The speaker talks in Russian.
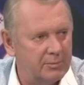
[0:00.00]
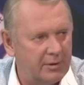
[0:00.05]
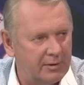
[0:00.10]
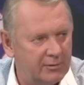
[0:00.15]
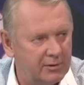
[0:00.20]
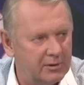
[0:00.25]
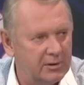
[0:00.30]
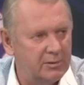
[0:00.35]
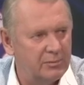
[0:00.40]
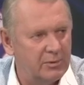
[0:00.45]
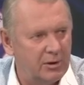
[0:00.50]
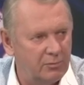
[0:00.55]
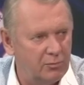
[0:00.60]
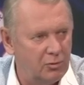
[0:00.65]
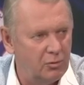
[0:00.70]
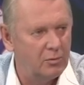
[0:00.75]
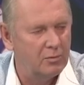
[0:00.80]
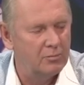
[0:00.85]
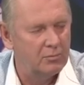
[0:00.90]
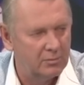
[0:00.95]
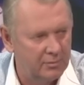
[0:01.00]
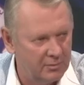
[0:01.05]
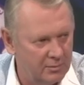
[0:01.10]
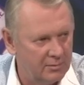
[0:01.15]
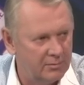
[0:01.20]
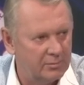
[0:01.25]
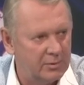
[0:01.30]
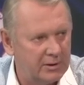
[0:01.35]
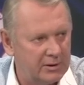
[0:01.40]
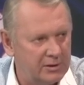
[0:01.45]
приводным
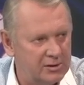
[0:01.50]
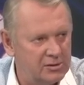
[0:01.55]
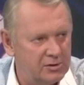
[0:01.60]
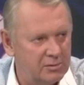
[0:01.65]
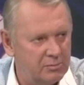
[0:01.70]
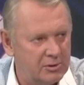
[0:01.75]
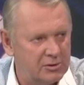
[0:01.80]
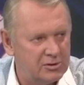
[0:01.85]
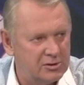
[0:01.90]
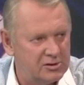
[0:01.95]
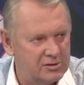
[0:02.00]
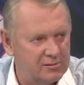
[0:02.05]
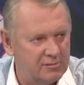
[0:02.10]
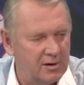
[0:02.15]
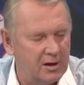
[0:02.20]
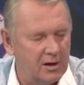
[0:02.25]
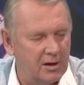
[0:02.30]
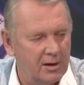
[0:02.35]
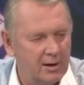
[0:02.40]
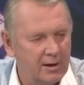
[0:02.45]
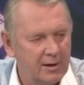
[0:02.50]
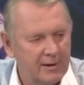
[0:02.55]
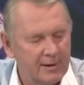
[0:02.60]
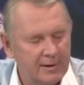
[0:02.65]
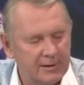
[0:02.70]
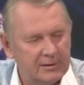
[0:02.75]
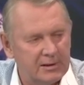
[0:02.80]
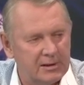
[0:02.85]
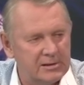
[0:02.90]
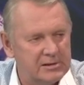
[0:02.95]
ремнем э, практически большинства
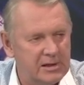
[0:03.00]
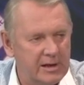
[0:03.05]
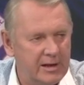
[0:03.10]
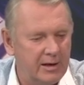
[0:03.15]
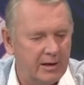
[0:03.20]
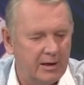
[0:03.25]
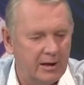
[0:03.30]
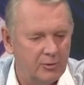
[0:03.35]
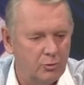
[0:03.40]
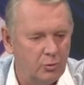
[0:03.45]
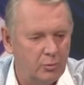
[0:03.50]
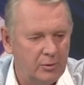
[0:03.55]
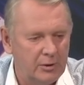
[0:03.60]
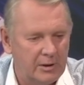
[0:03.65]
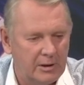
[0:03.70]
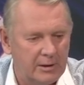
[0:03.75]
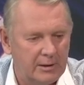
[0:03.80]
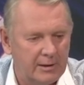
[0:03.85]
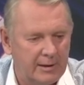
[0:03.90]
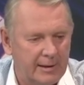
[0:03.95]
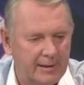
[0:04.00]
отраслей экономики,